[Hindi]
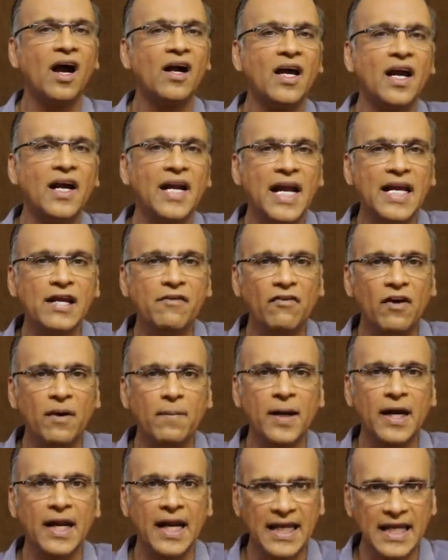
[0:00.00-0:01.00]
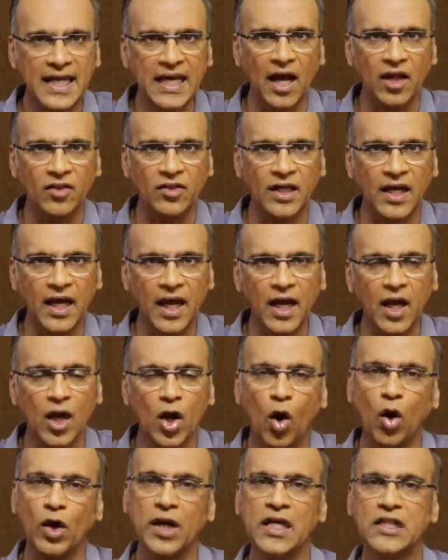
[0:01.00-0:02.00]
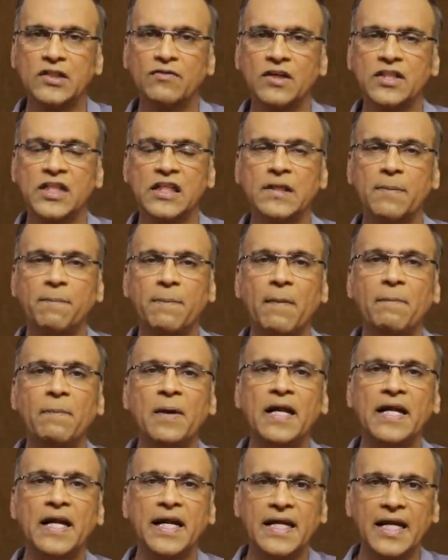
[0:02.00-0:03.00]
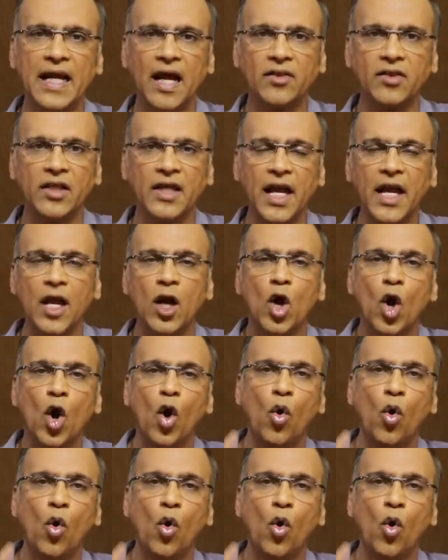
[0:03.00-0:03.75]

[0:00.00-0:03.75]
अगर नई फिल्में नहीं आती हैं और इस वजह से पब्लिक नहीं आती है